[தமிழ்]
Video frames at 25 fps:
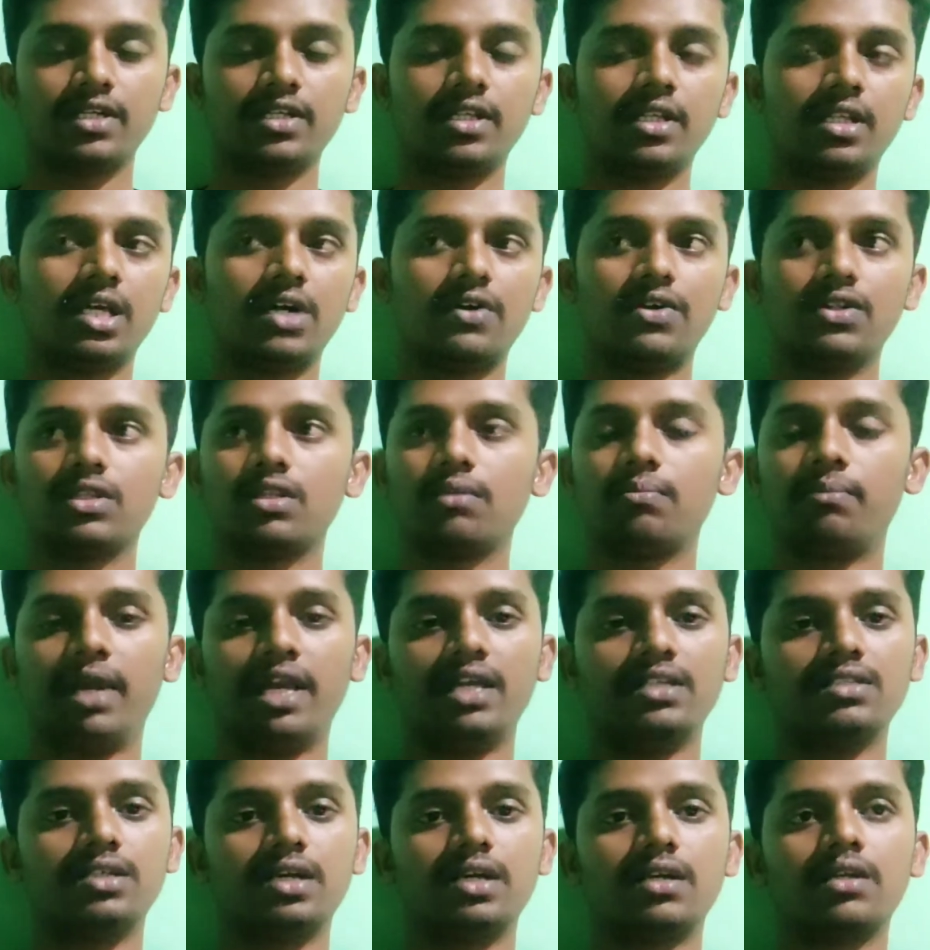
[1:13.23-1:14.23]
இதுதான் வந்து
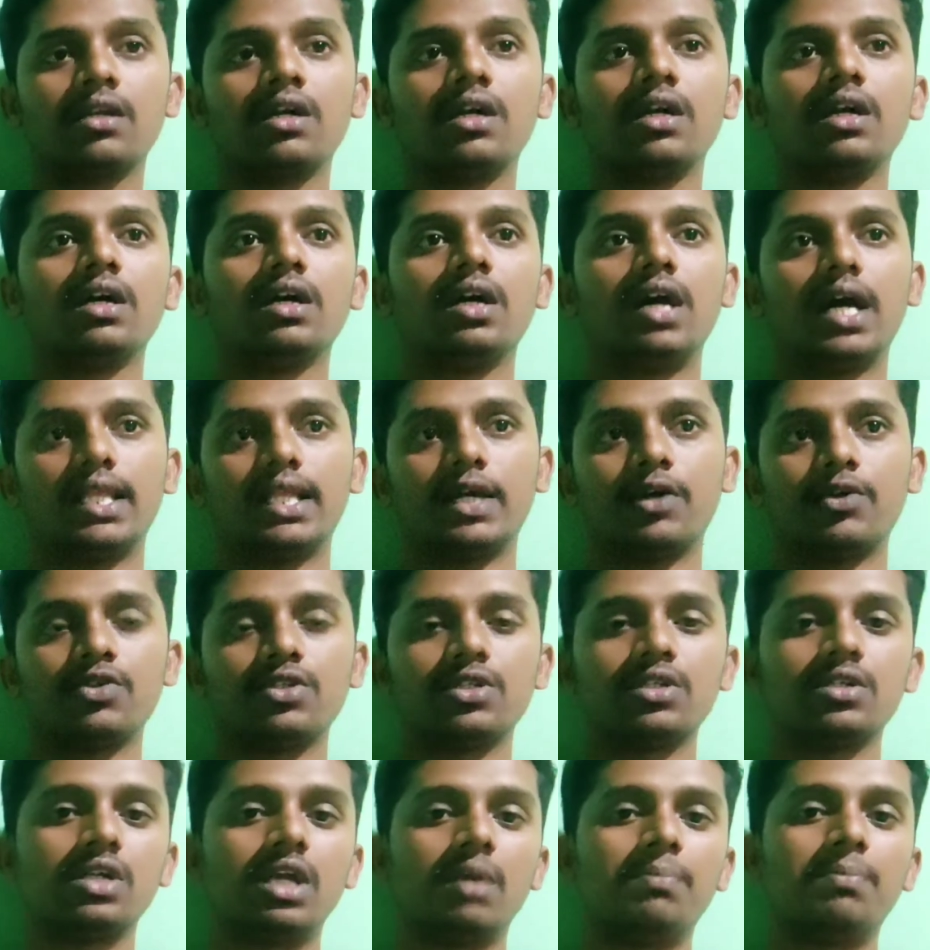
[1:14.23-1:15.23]
மேஜர்
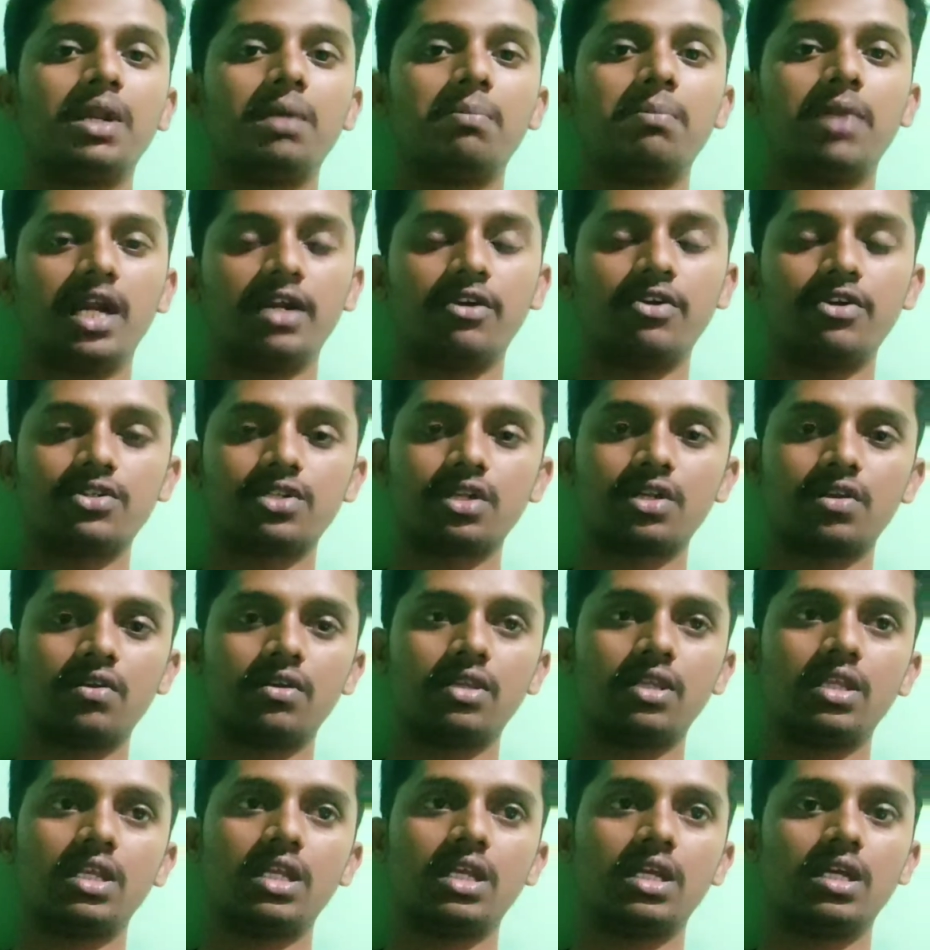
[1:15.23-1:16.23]
அதாவது எப்படி பிளட் வெசல்
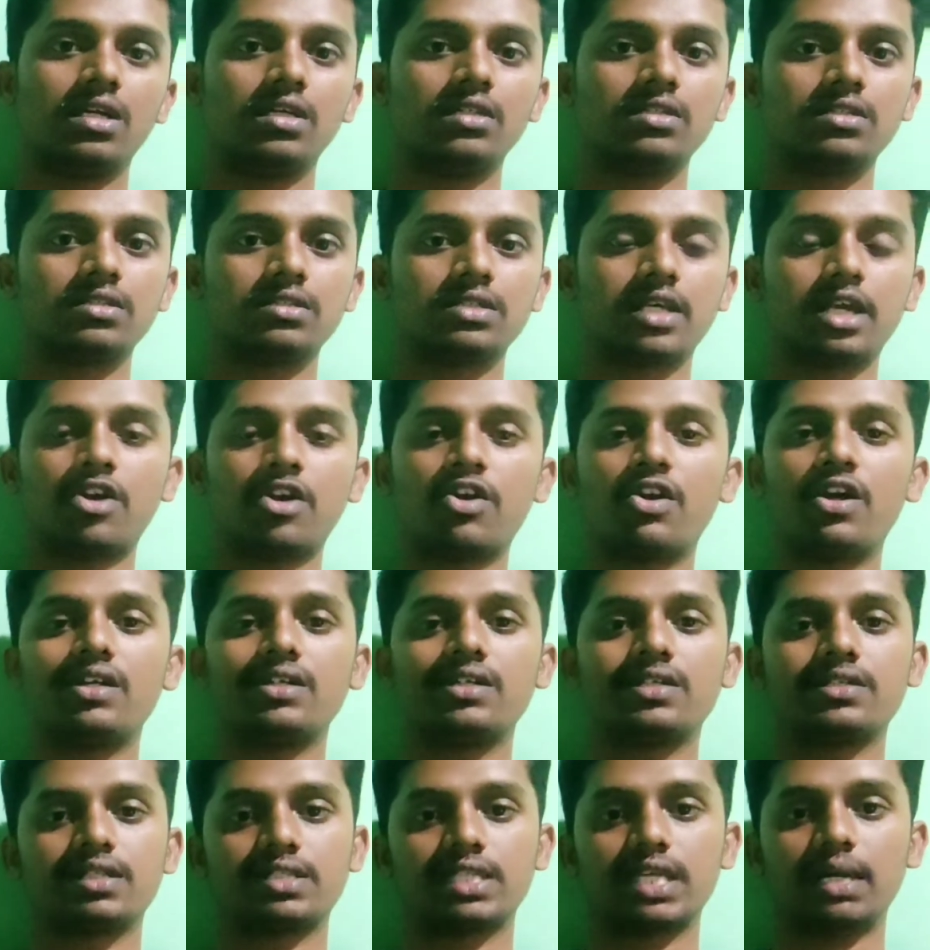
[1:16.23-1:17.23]
வந்து
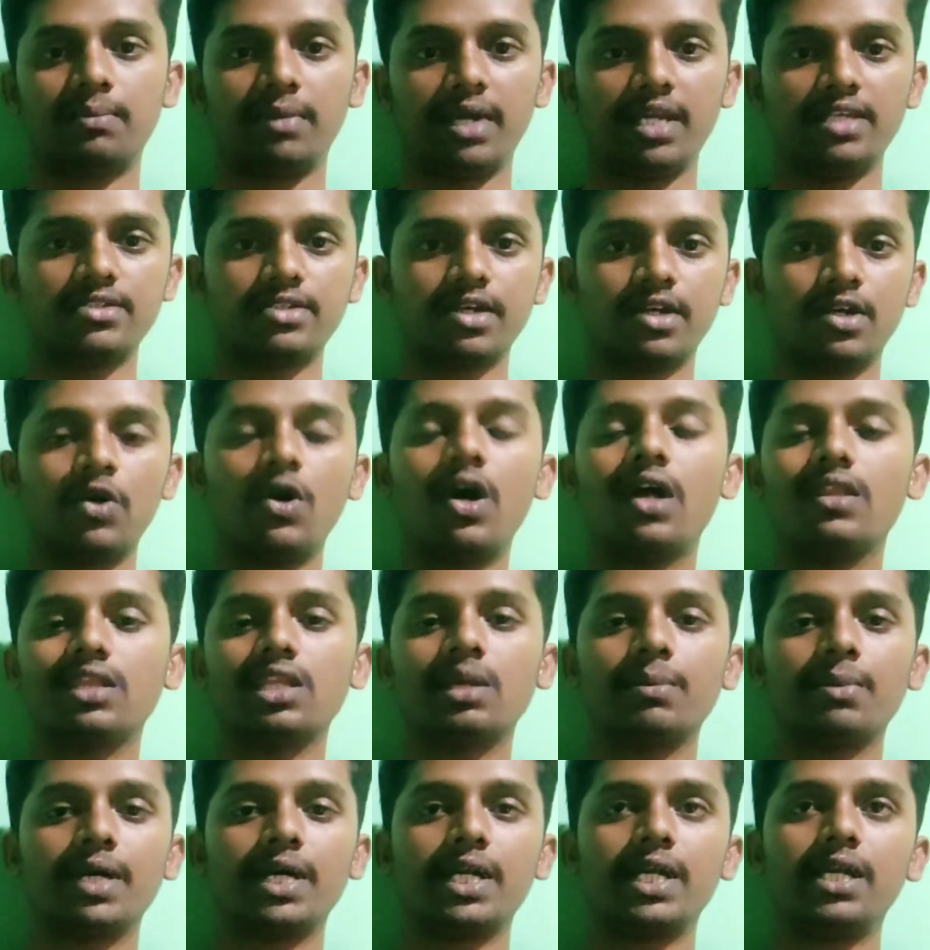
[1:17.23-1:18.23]
சர்க்குலேட்டரி சிஸ்டத்தில் மேஜரோ
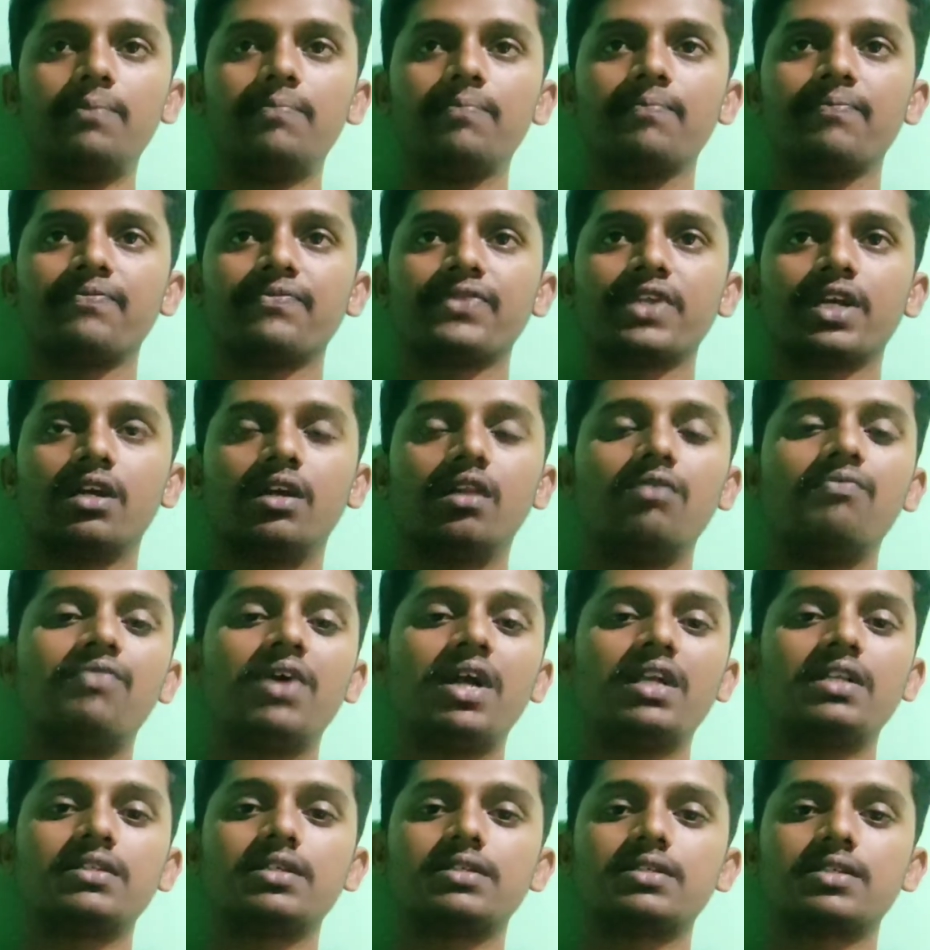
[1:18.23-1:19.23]
அந்த மாதிரி
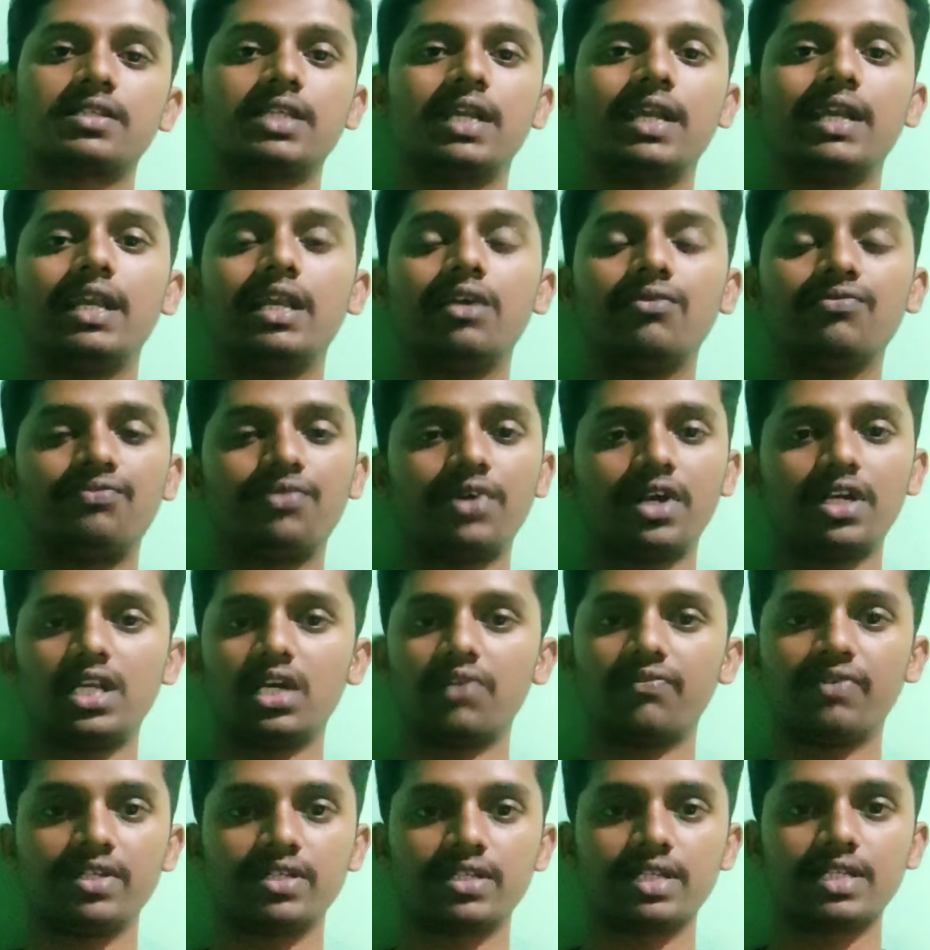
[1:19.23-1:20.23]
லிம்ஃபேட்டிக் சிஸ்டத்தில்
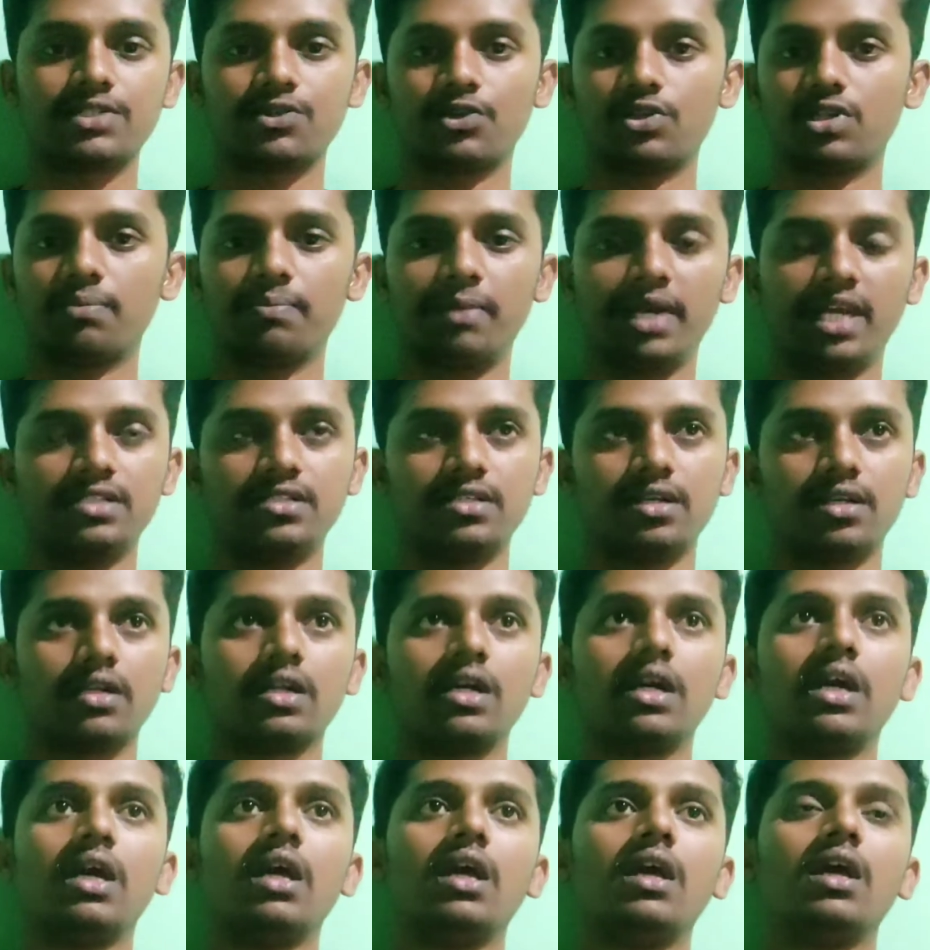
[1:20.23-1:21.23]
லிம்ஃபேட்டிக் வெசல்ஸ் வந்து
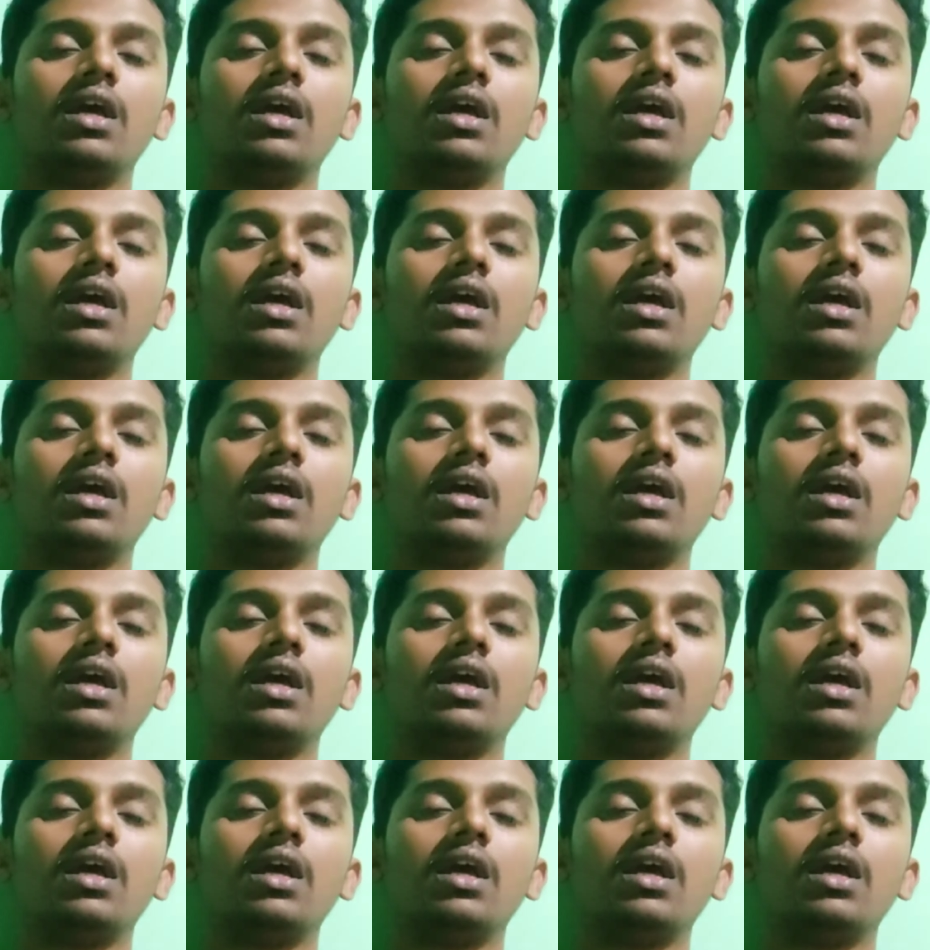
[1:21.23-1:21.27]
மேஜர்